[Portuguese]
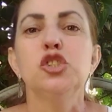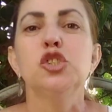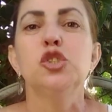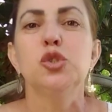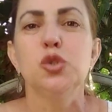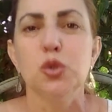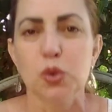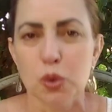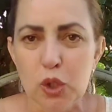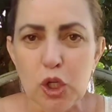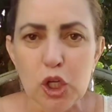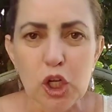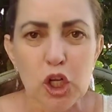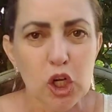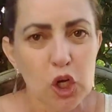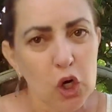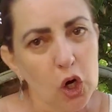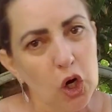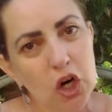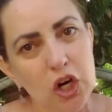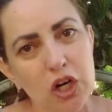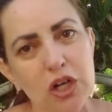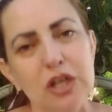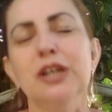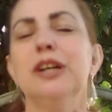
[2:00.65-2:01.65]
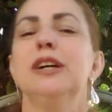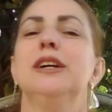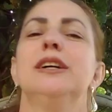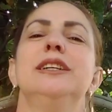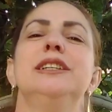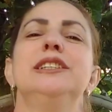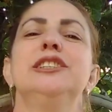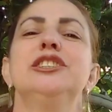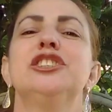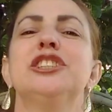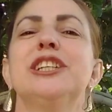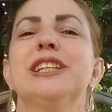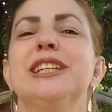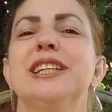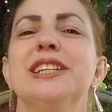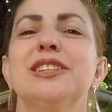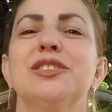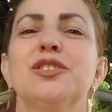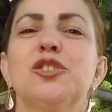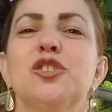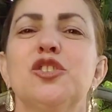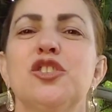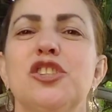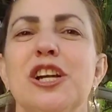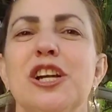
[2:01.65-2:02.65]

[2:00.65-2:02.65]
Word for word: julho e chegando